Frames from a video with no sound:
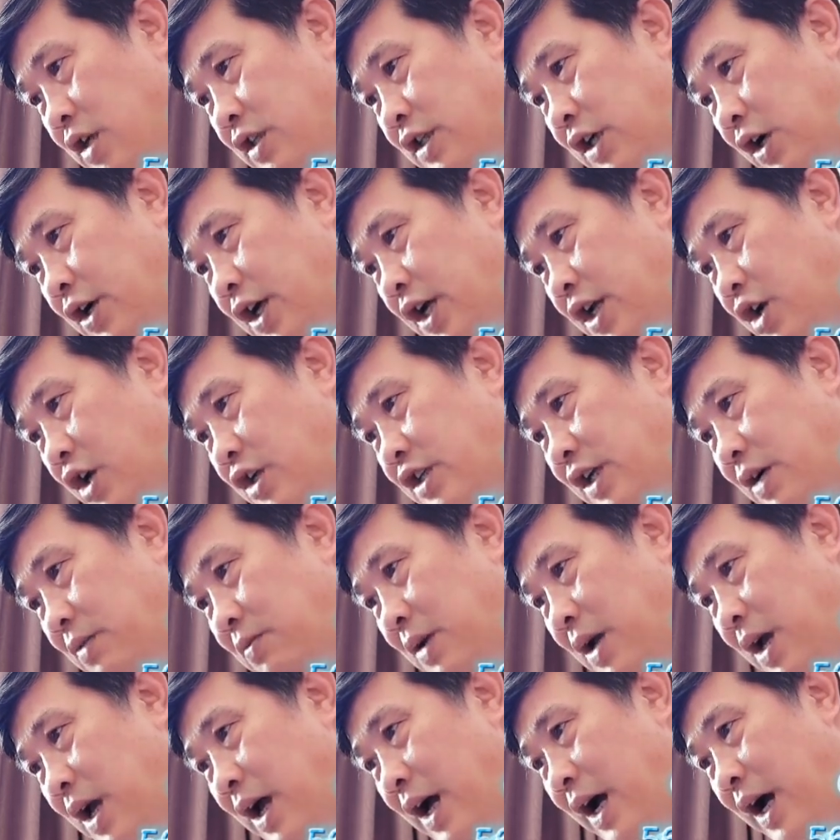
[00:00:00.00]
Sau khi nói xong,
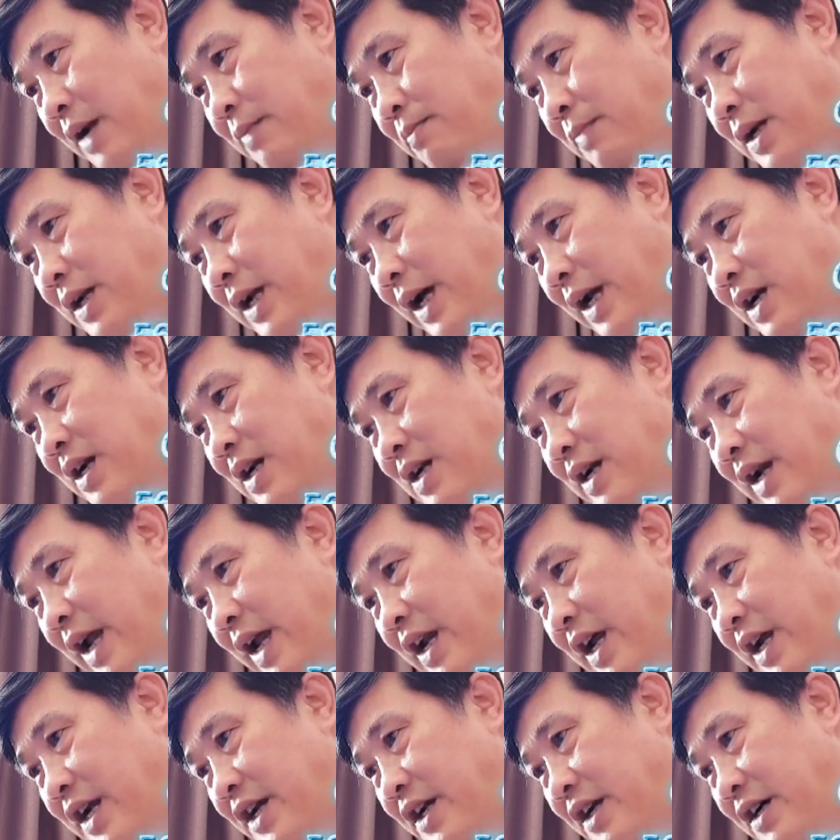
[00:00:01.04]
ánh mắt hắn
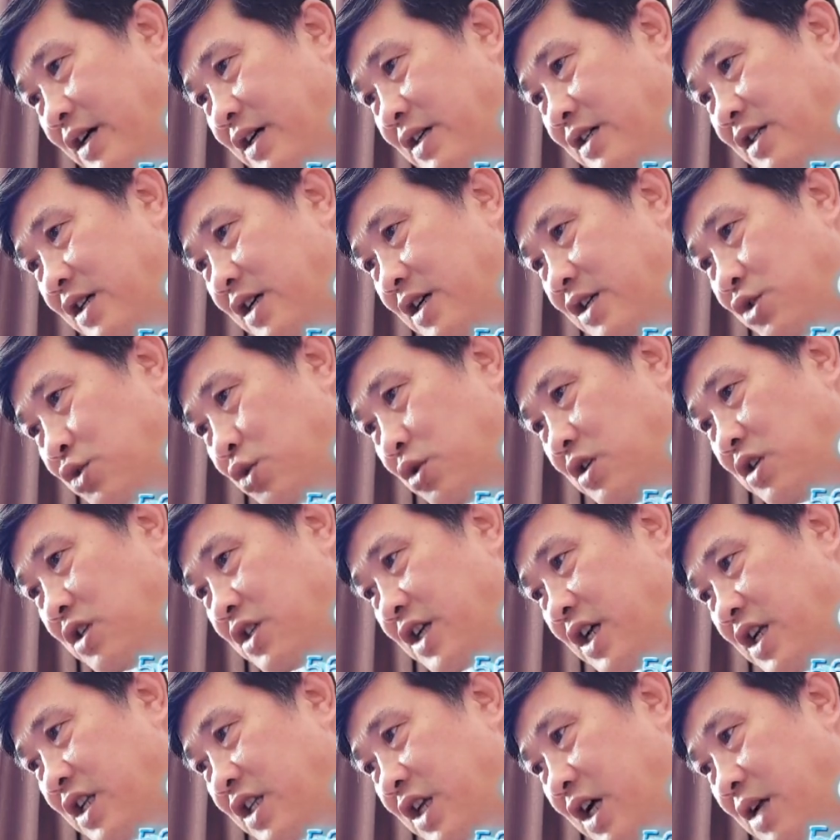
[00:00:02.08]
lại lần nữa rơi xuống
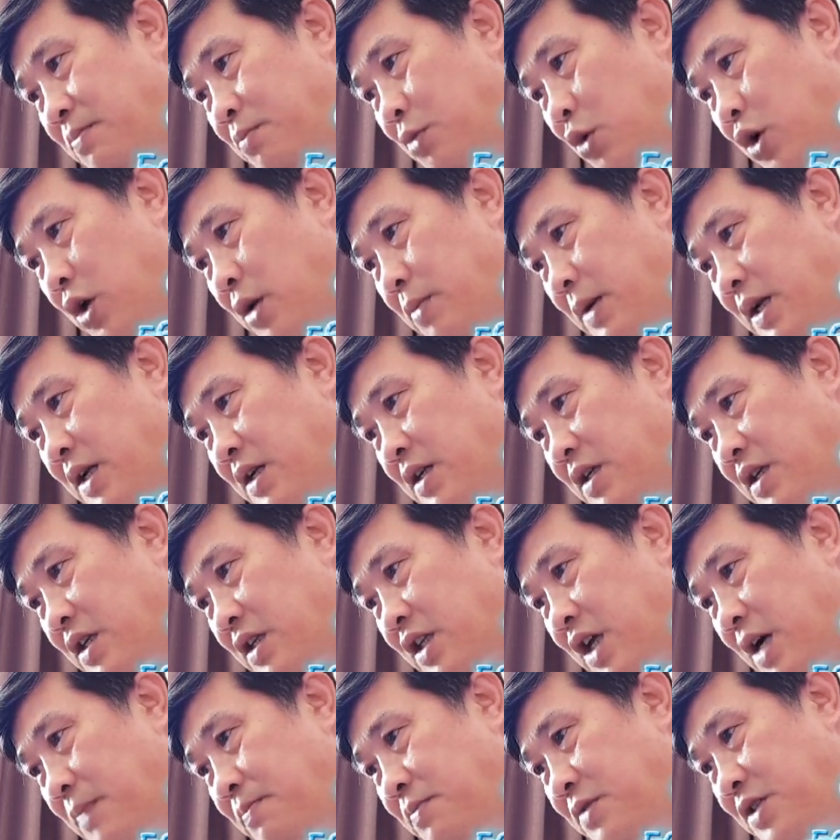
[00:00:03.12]
trên thân Bùi Nguyên Minh,
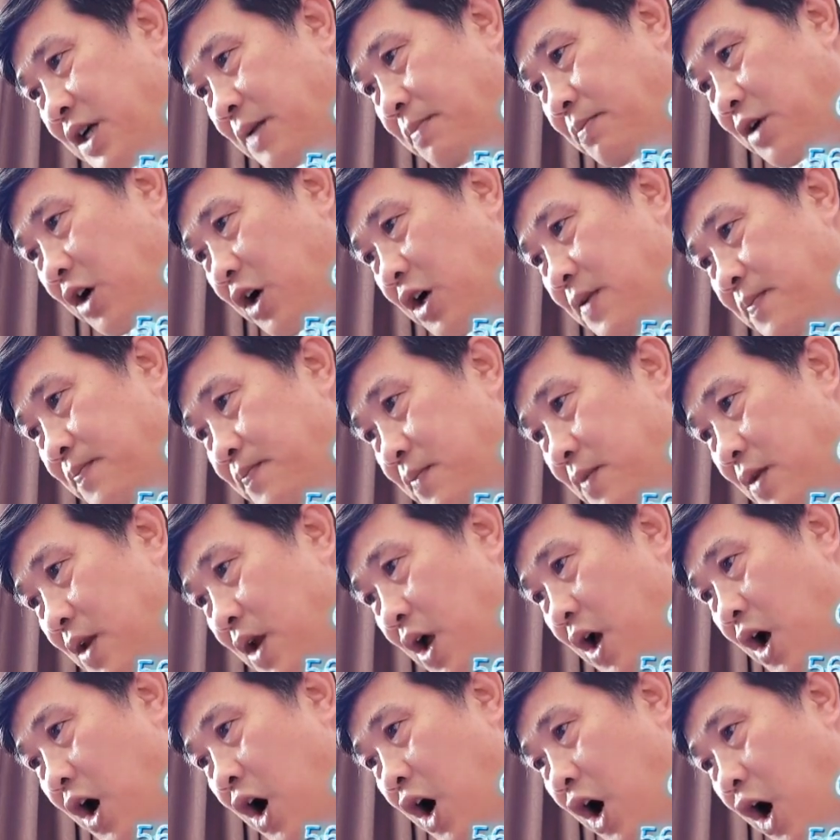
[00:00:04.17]
thâm trầm nói.
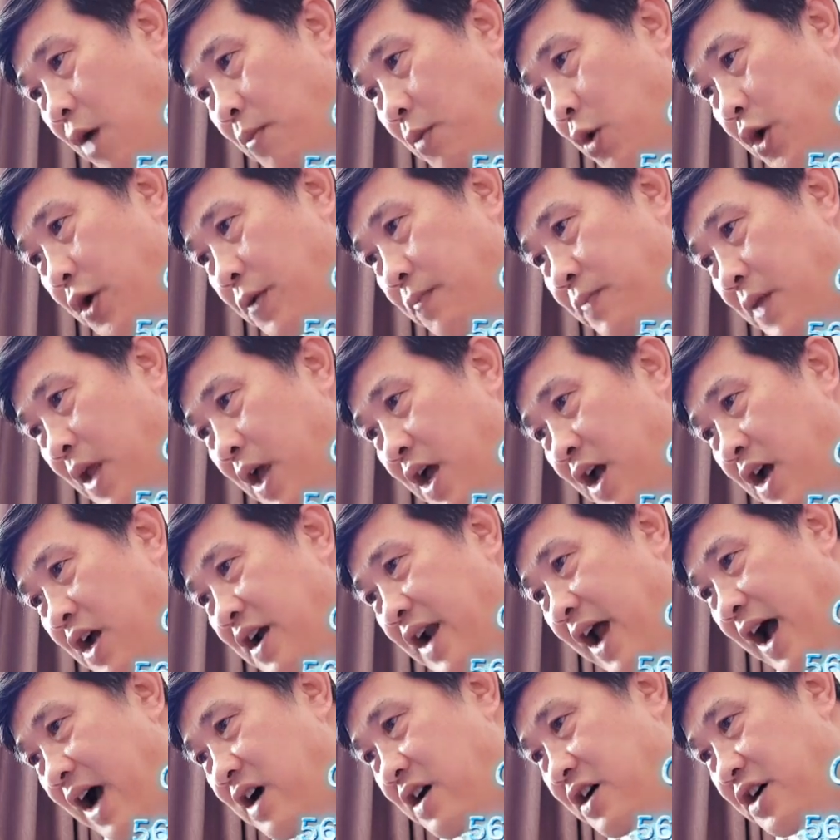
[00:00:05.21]
Họ Bùi,
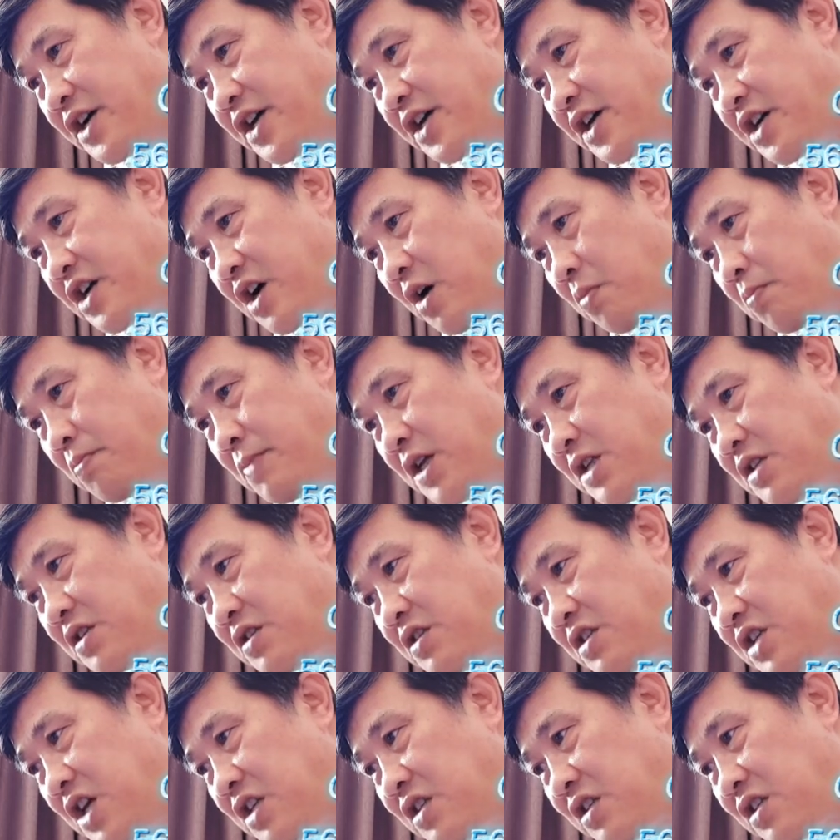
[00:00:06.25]
đã người không biết
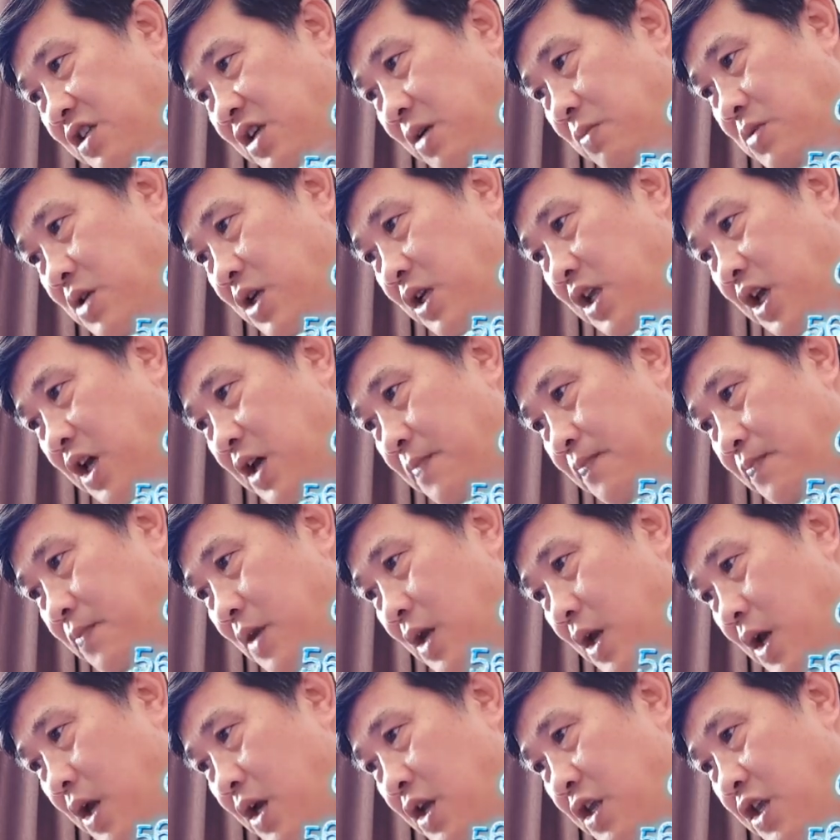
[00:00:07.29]
chết sống như thế.
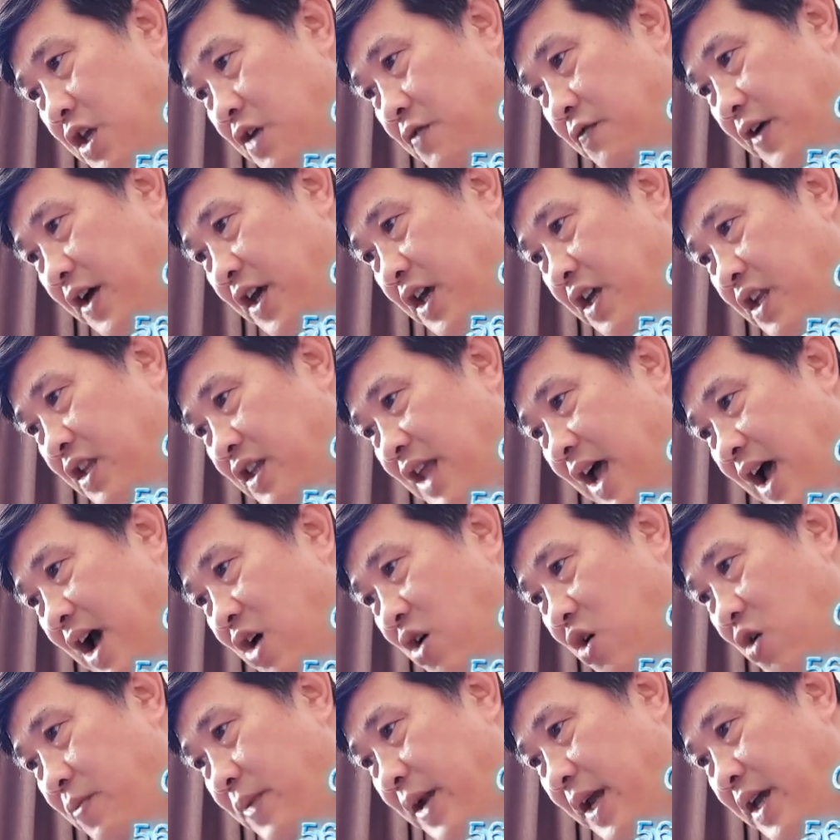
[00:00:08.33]
Như vậy ta
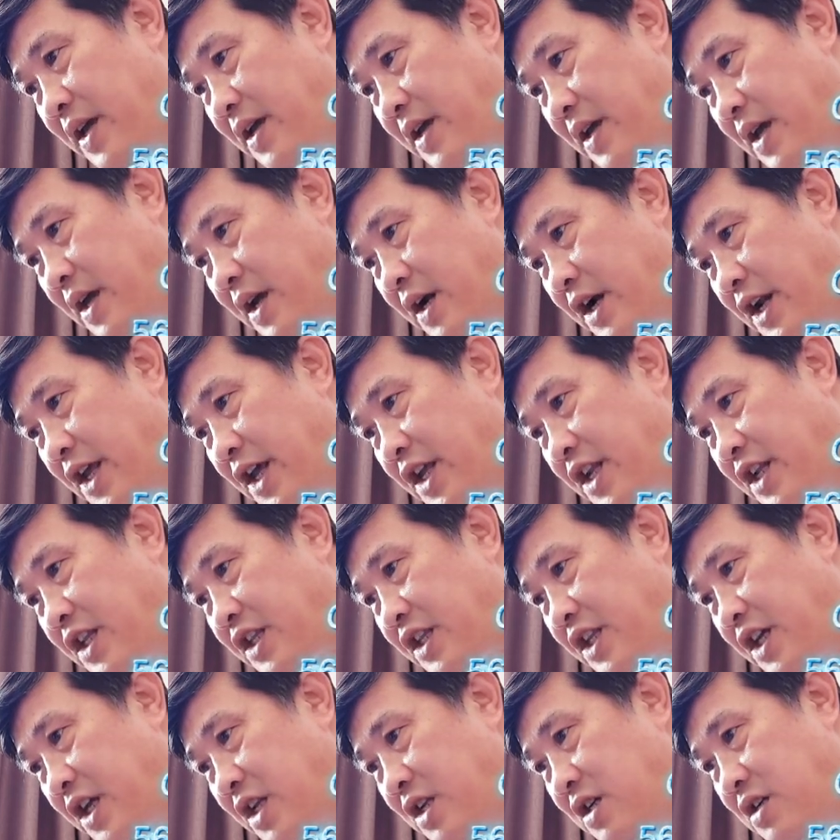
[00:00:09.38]
hôm nay liền
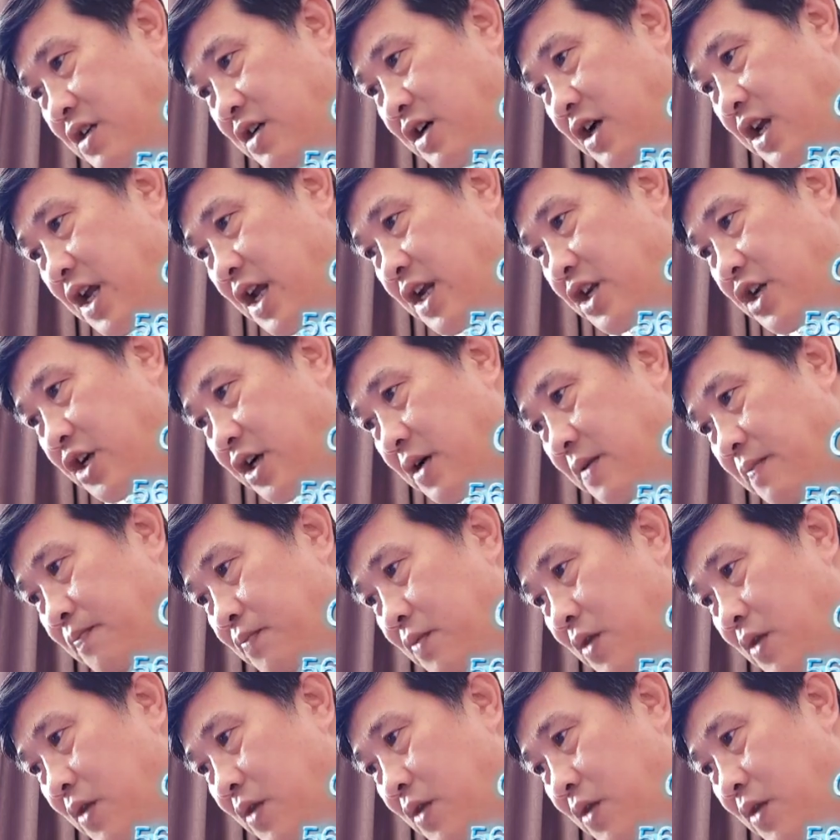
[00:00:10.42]
tiễn ngươi lên đường.